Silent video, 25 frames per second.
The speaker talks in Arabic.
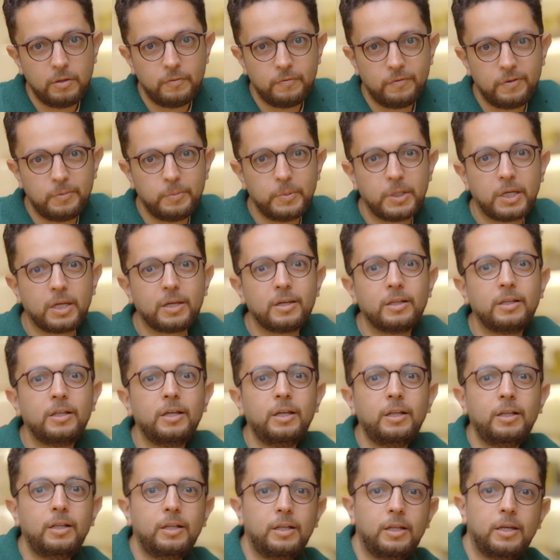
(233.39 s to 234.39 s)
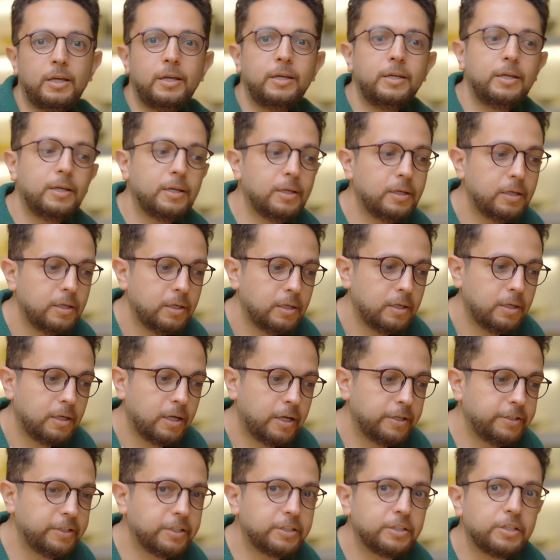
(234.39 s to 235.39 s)
فمن خلال ايه
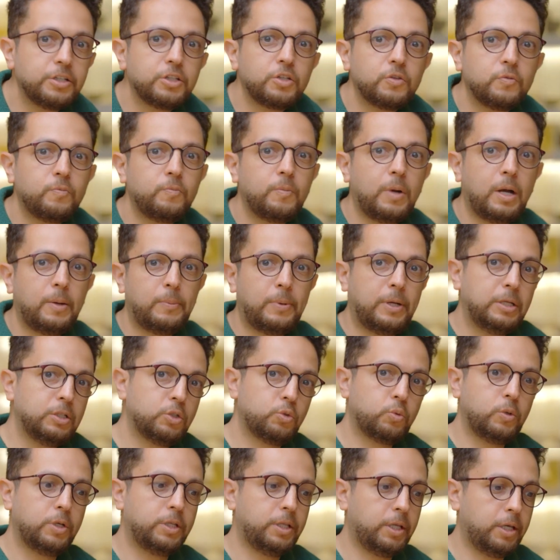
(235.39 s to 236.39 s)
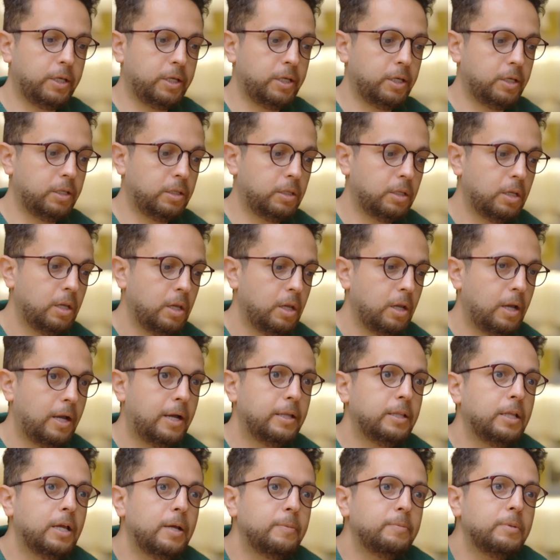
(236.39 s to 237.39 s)
هنكتشف مع بعض شويه حاجات
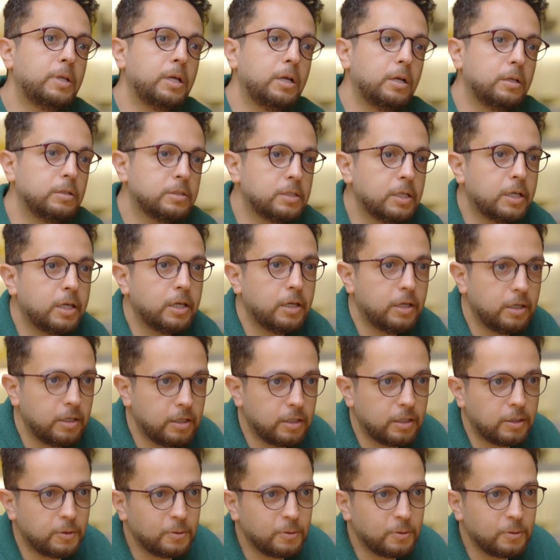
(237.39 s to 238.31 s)
انا هبدا زكي ايه